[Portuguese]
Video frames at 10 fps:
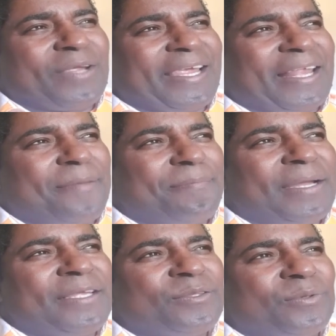
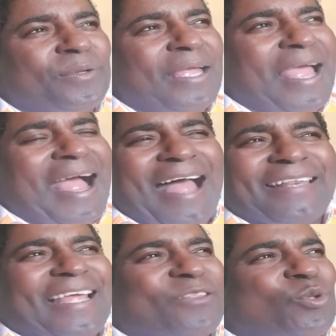reclamando, a
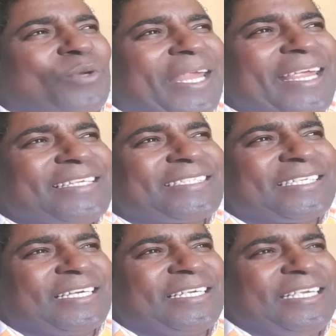
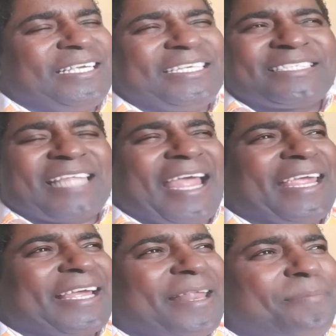natureza está
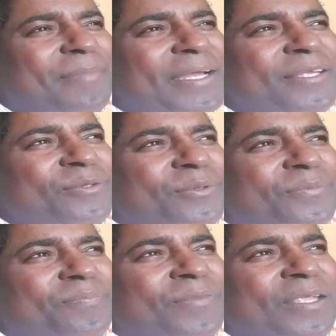reclamando.
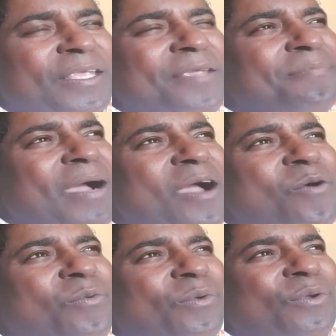
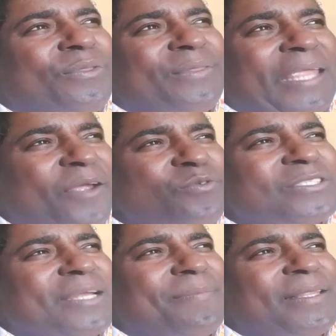Irmão, Deus
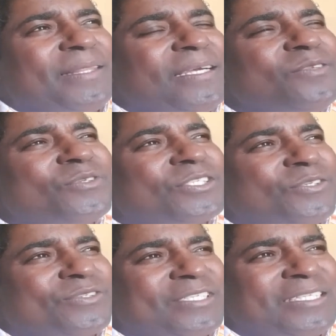está mandando os
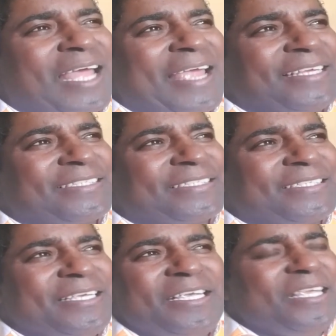seus sinais,
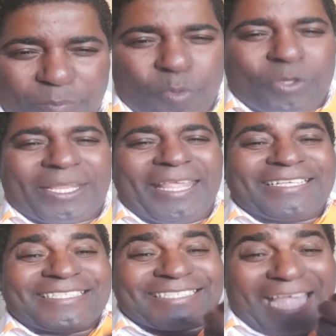porque
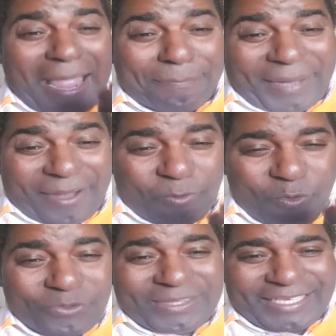está para
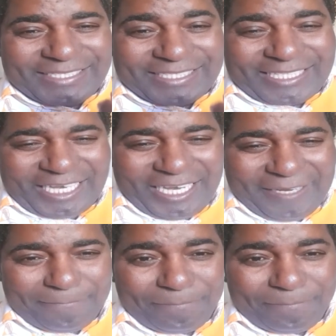acontecer